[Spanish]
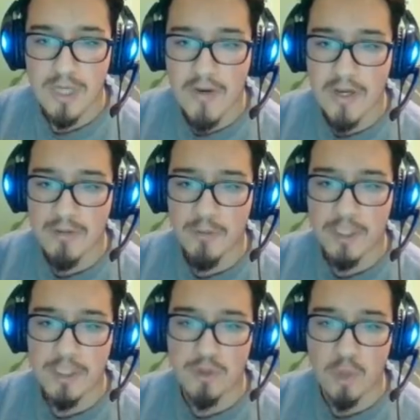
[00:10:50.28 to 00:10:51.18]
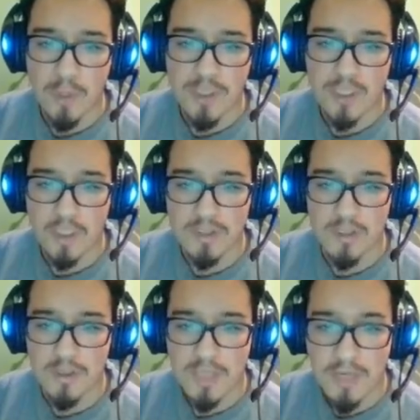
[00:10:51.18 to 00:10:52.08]
muéstranos tu remeta de recolección
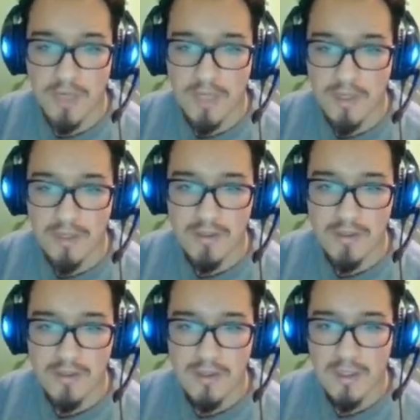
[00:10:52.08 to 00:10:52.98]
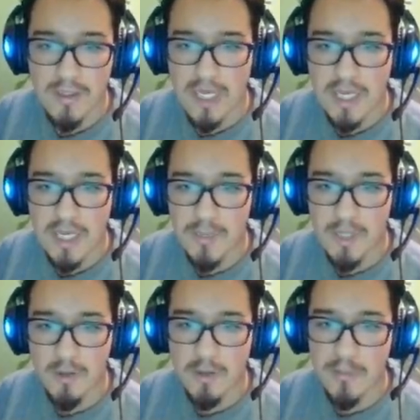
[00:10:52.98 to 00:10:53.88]
A ver, a ver. Hermano,
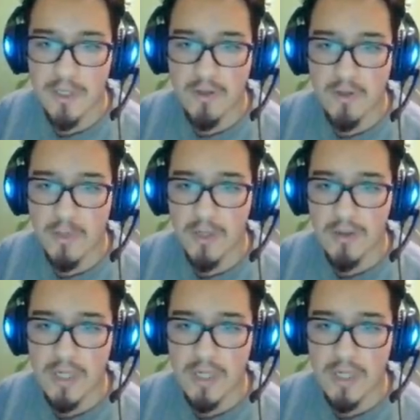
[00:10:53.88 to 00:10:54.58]
hermano, hermano. Alta